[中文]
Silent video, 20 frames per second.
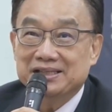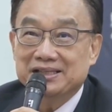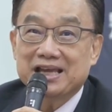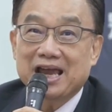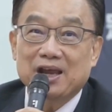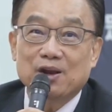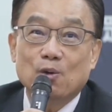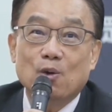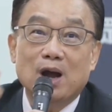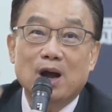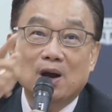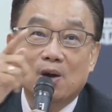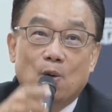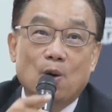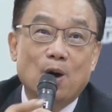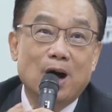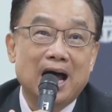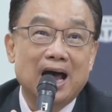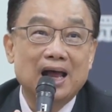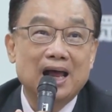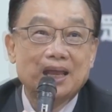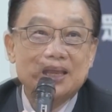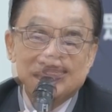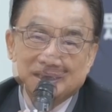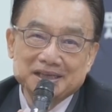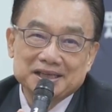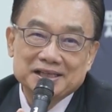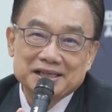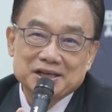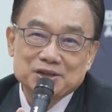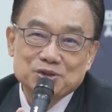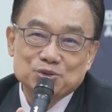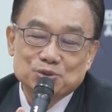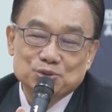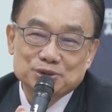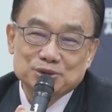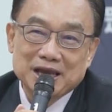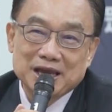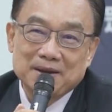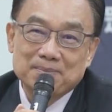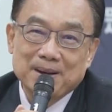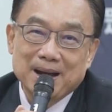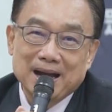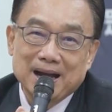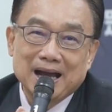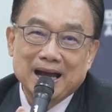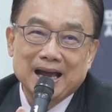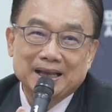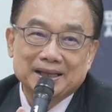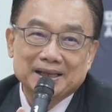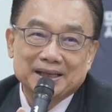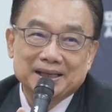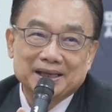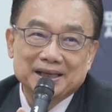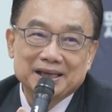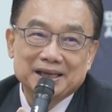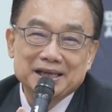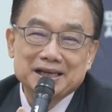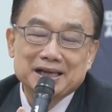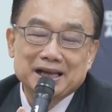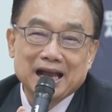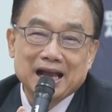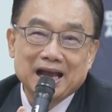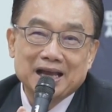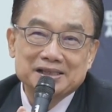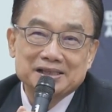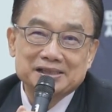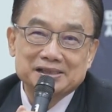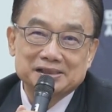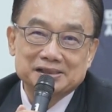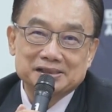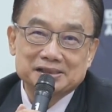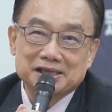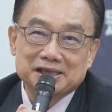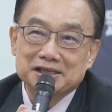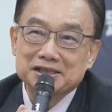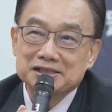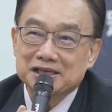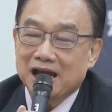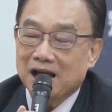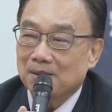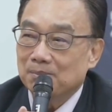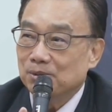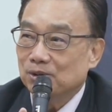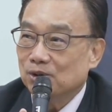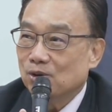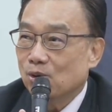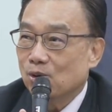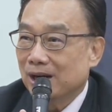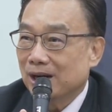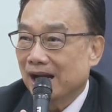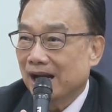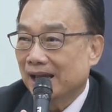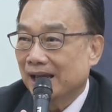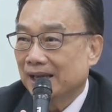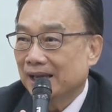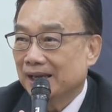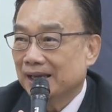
在换话，地检署在办案，应该是侦查不公开，